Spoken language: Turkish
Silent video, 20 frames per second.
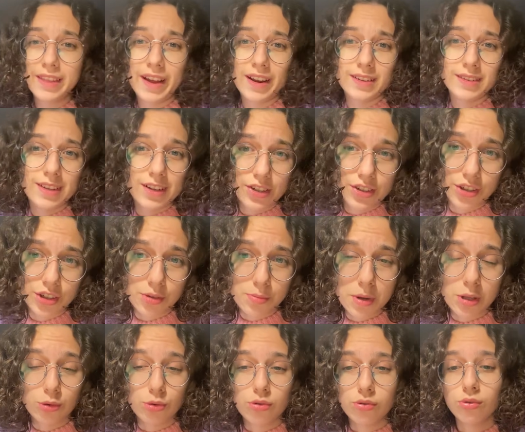derslere
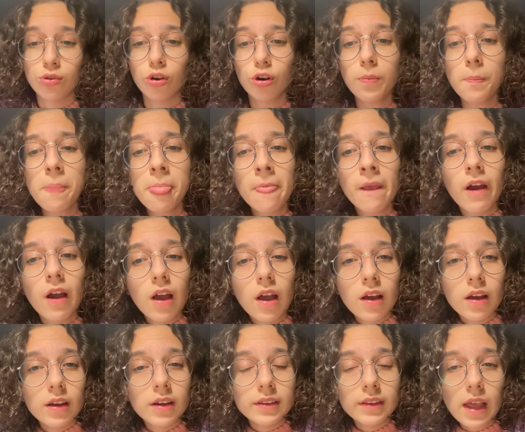çalışmayı düşünüyorum.
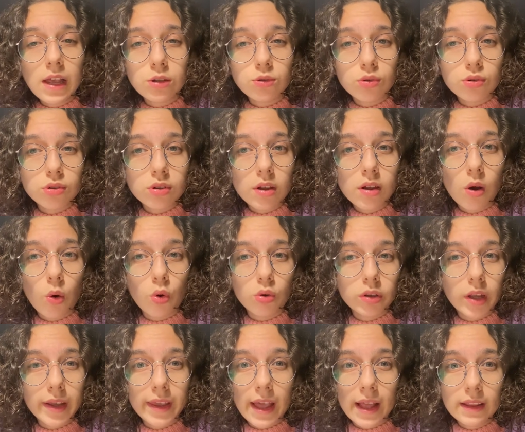E, daha sonrasında
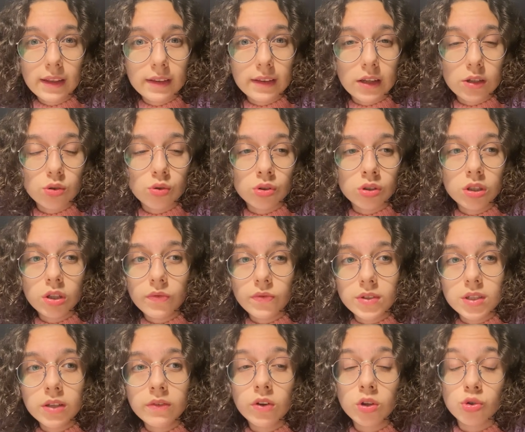okuldan geldikten sonra da
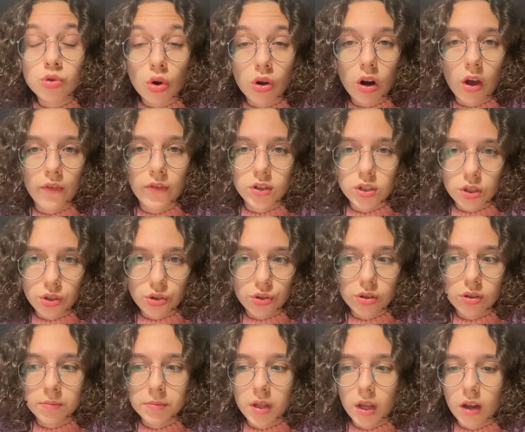fizik ve coğrafya
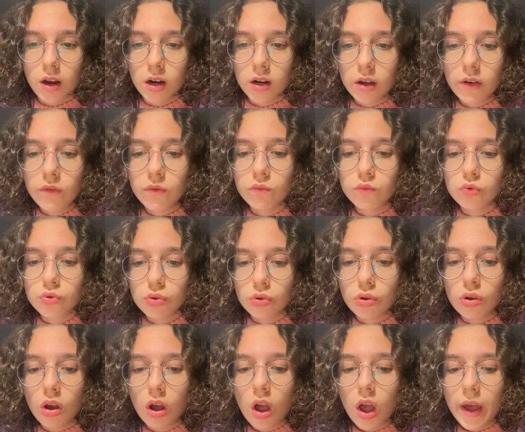çalışırım tekrardan.
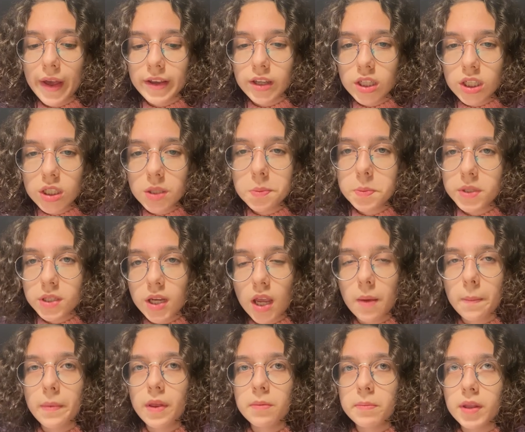Çünkü hiçbir
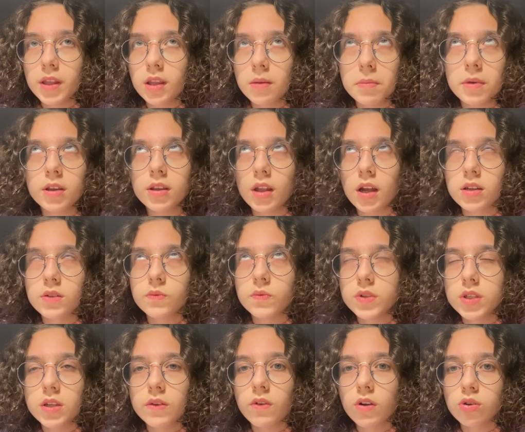şey bilmediğim iki ders
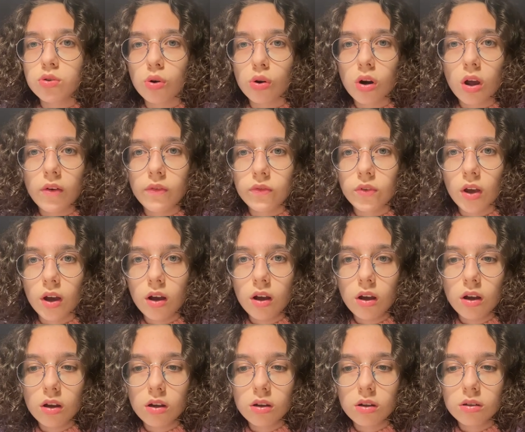fizik ve
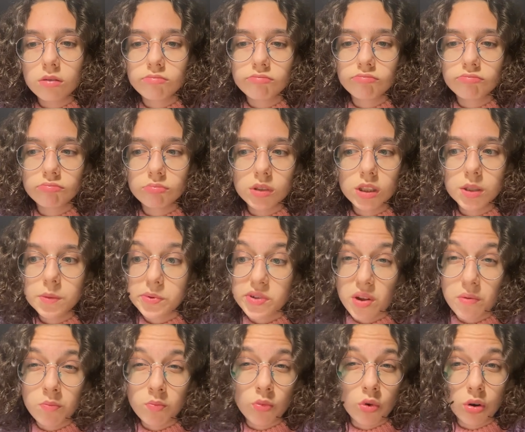coğrafya. Hiçbir
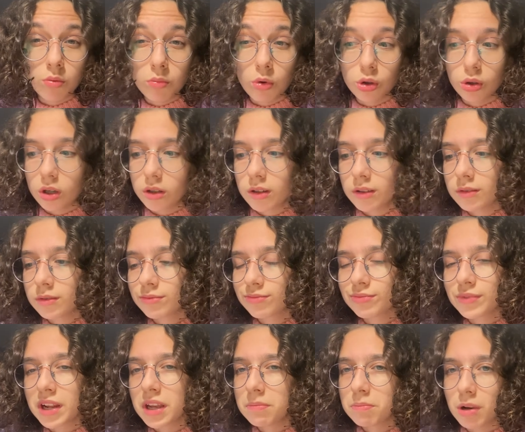şey bilmiyorum onlardan.
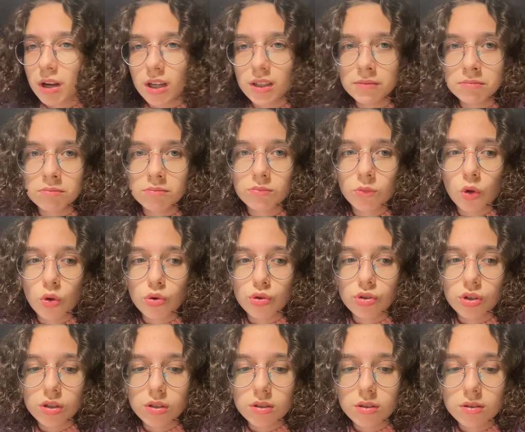Bakalım
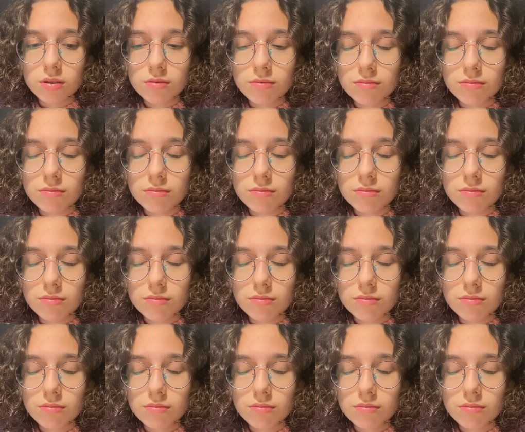göreceğiz.